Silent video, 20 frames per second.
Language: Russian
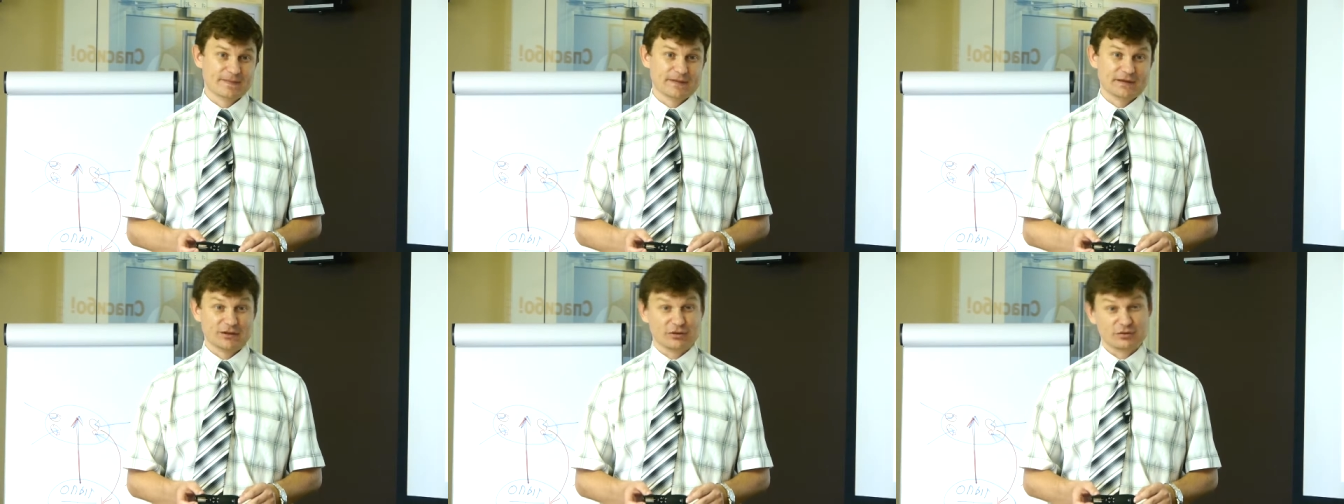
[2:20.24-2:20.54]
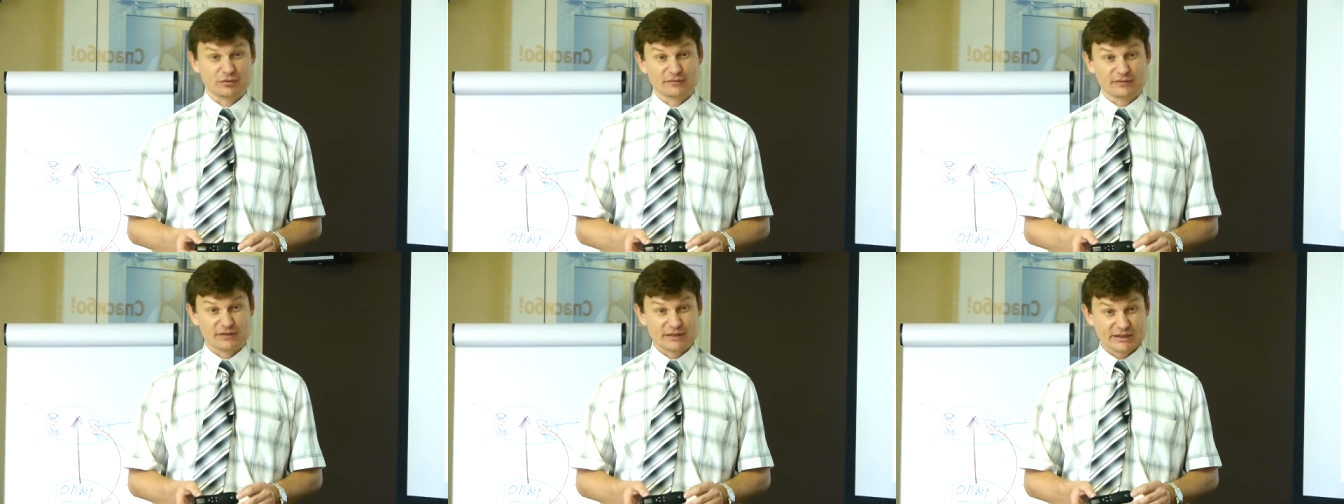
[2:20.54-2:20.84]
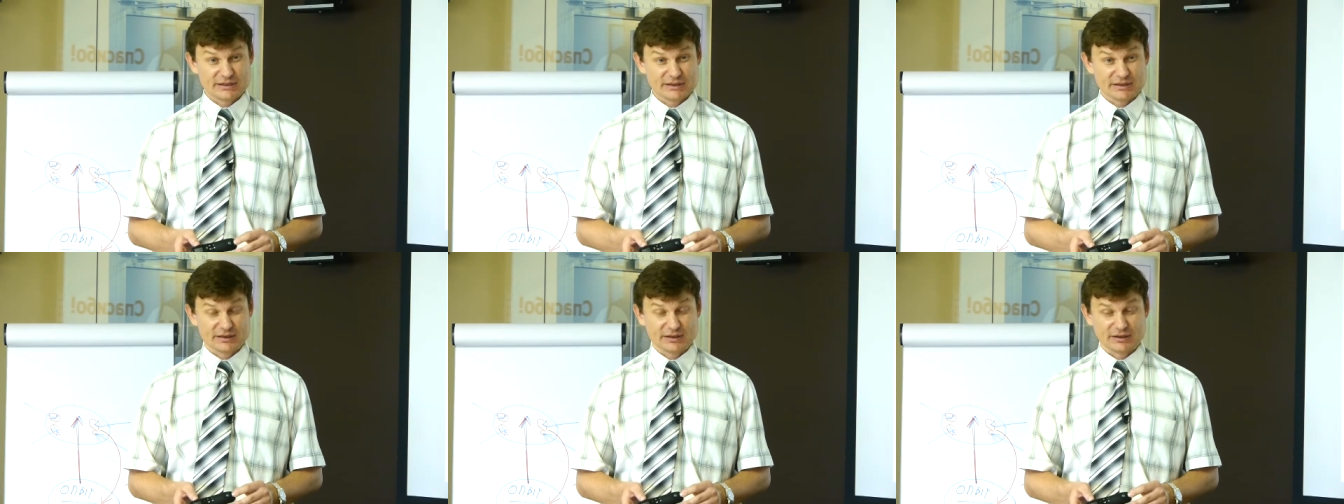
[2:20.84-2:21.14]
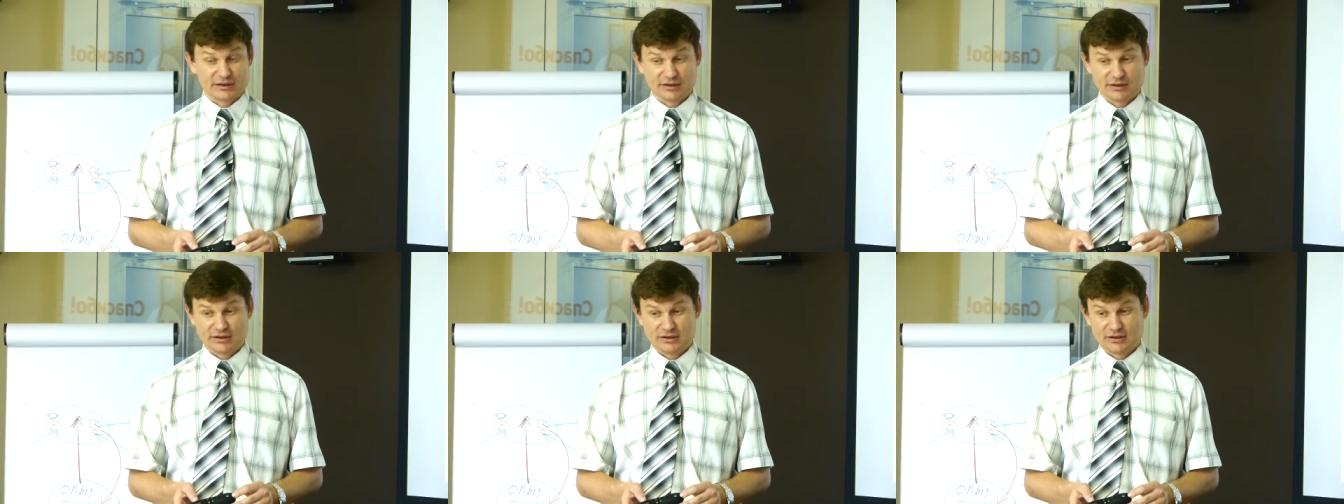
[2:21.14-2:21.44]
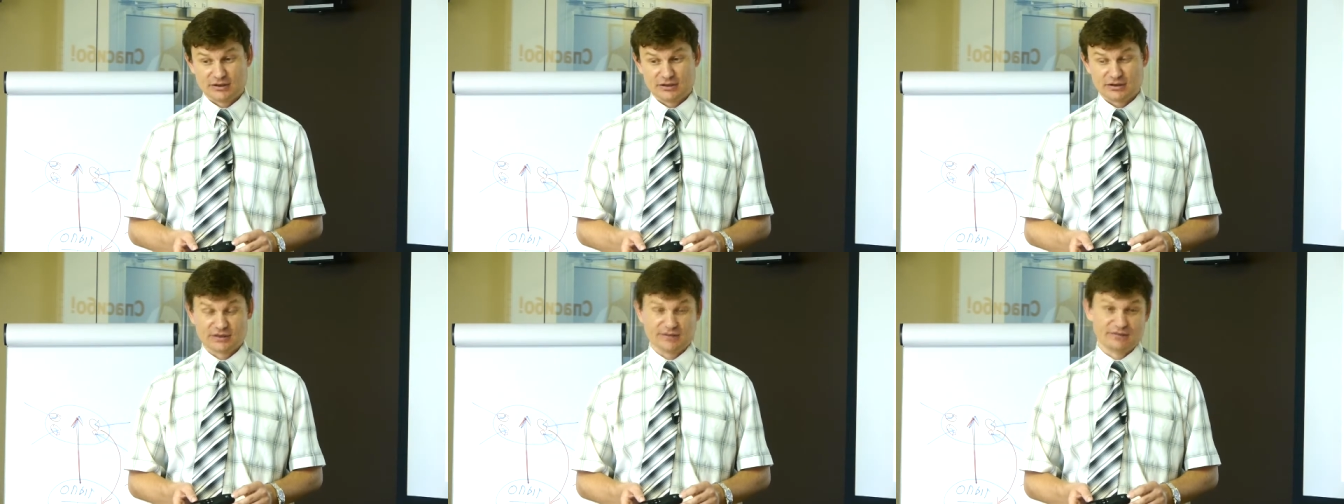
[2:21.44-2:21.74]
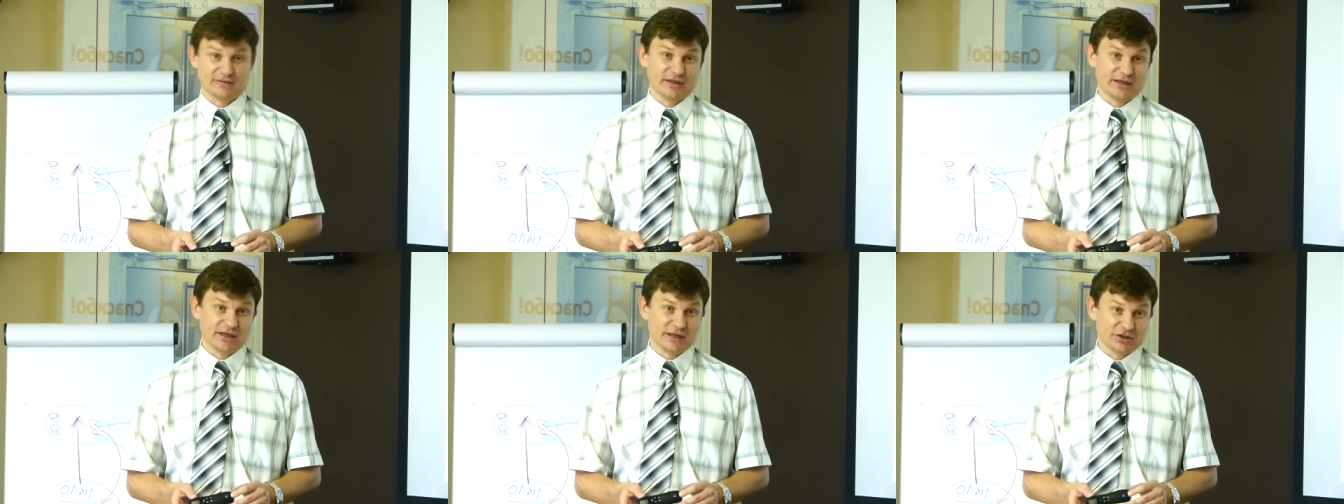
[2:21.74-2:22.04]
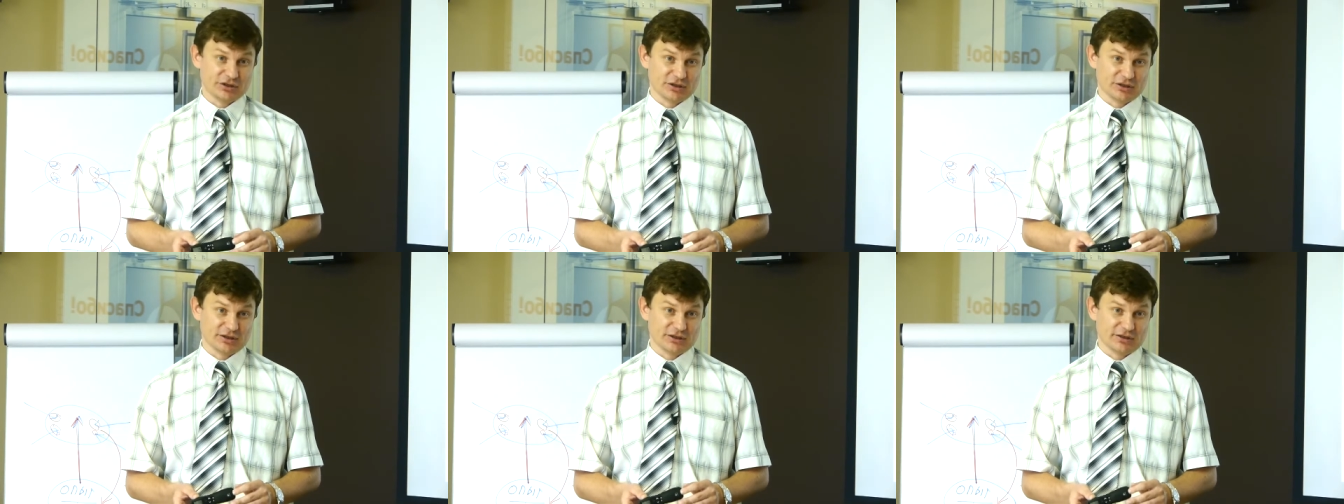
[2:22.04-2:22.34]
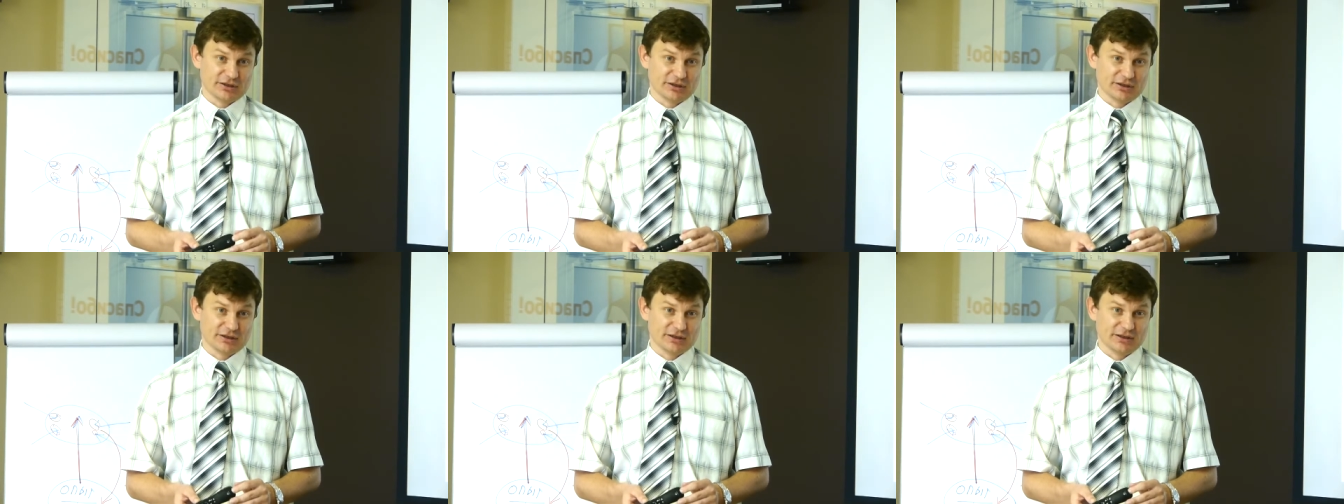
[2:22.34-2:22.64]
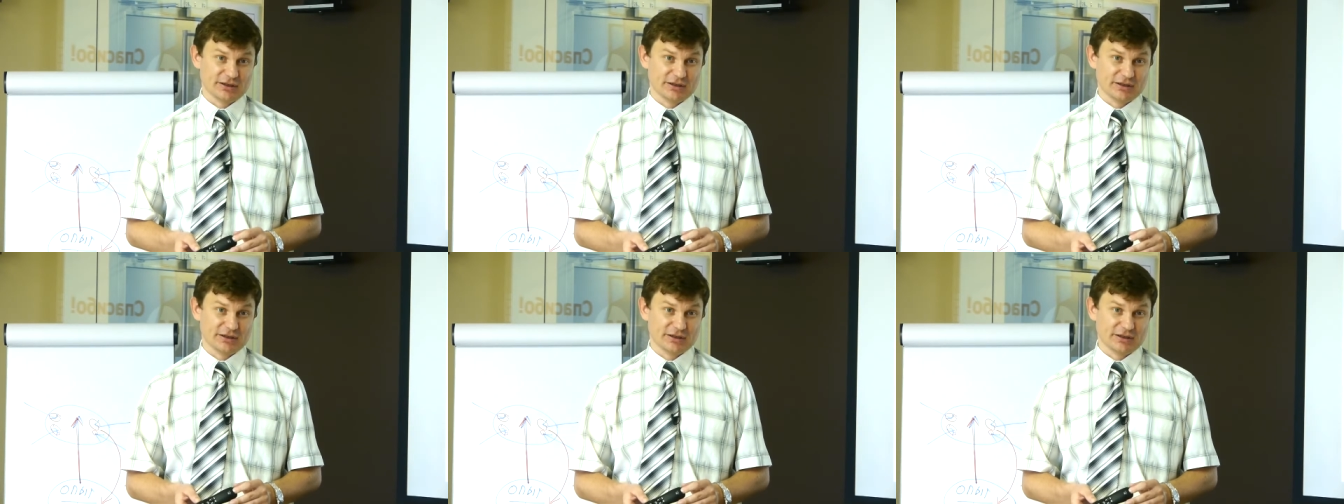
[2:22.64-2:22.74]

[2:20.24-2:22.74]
Еще влажные, шевелящиеся,